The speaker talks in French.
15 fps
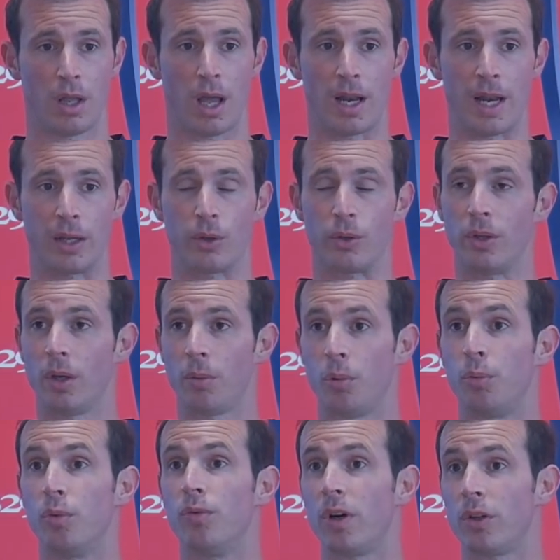à, l'accueillir
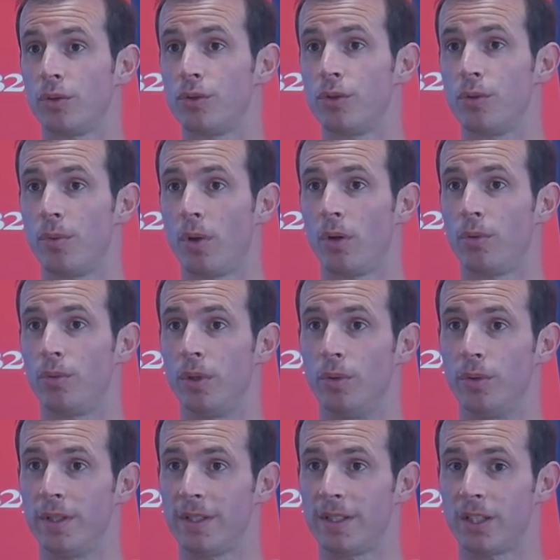pour pouvoir justement lui
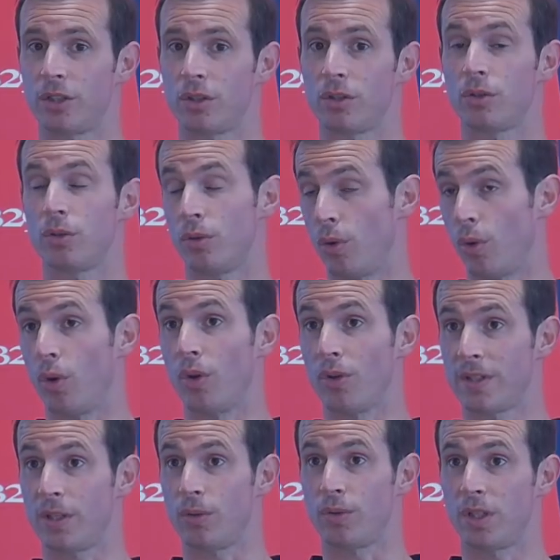donner sa chance, le
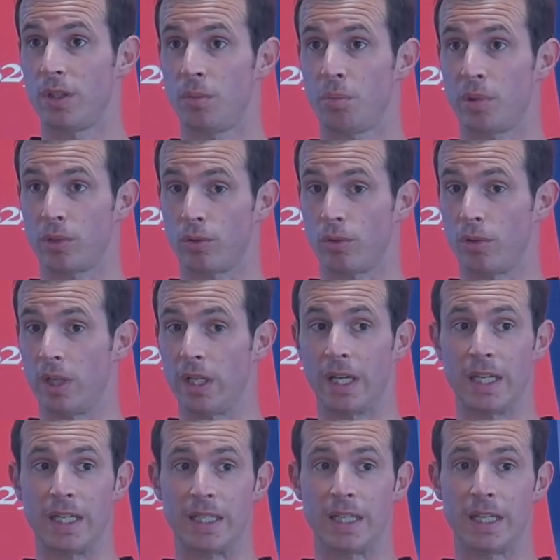relancer aussi, parce que les
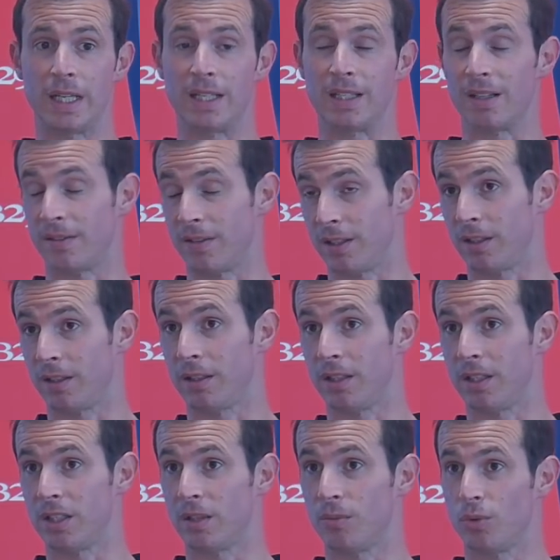qualités, il les avait
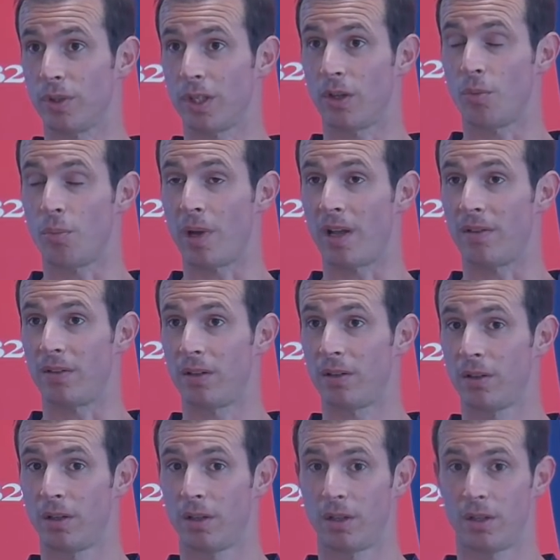déjà montrées auparavant,